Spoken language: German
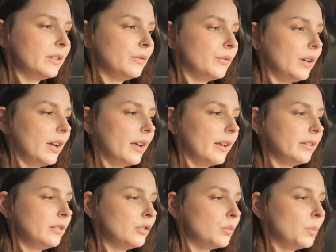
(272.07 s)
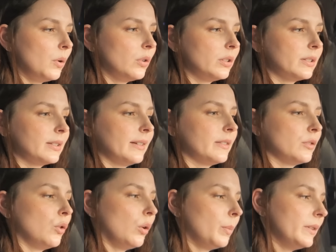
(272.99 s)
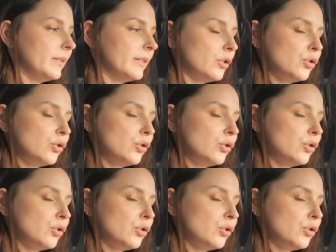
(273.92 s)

die Fahrerin gesprochen. Das ganze Cockpit ist ja